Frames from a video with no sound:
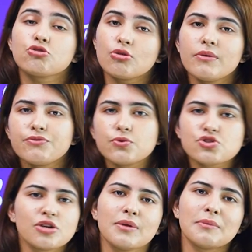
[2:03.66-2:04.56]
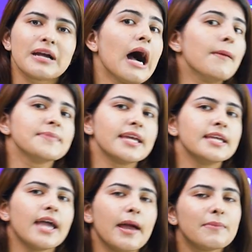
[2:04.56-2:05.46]
जो तुम्हें फ्यूचर में भी काम
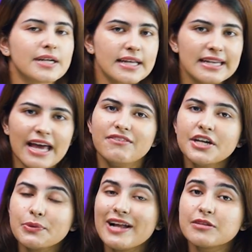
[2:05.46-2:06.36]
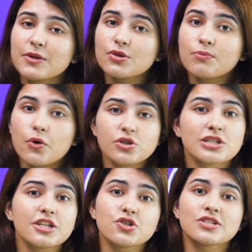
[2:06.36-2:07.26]
नहीं आए बट इलेवन ट्वेल्थ में तो
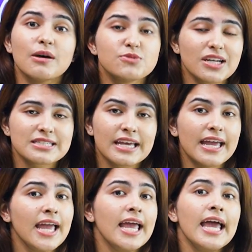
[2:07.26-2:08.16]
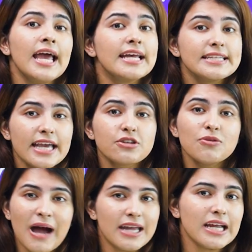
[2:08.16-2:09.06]
मोस्टली जो सब्जेक्ट्स हैं ये
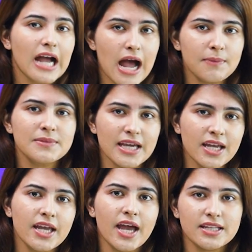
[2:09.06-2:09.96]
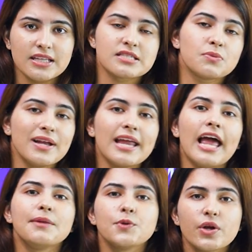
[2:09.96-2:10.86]
तुम्हारे काम के ही हैं दिस विल
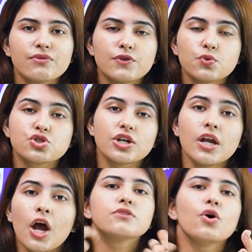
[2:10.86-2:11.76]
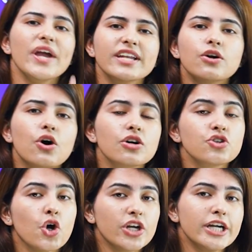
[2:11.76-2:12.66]
हेल्प यू इन फ्यूचर तो इनको
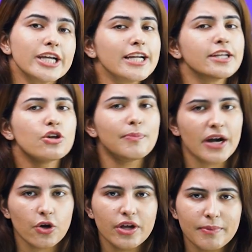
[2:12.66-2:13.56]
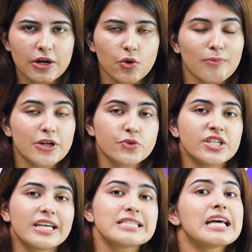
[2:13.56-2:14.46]
थ्योरेटिकली तो पढ़ो ही पढ़ो बट
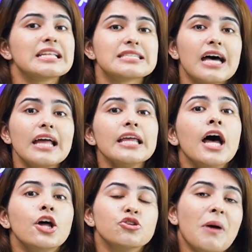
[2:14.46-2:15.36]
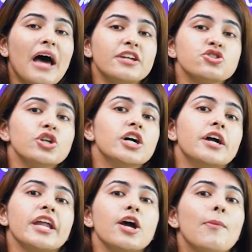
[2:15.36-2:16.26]
उसी के साथ साथ तुम्हारी जो
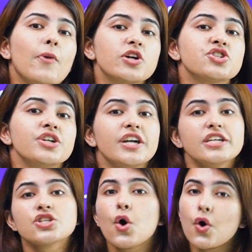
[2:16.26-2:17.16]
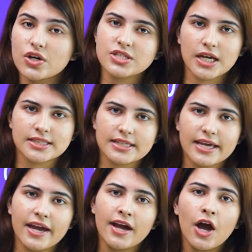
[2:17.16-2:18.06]
लर्निंग अपॉर्चुनिटीज़ हो सकती
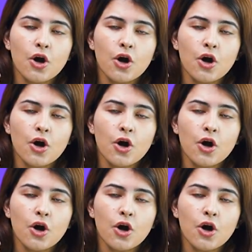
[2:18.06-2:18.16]
हैं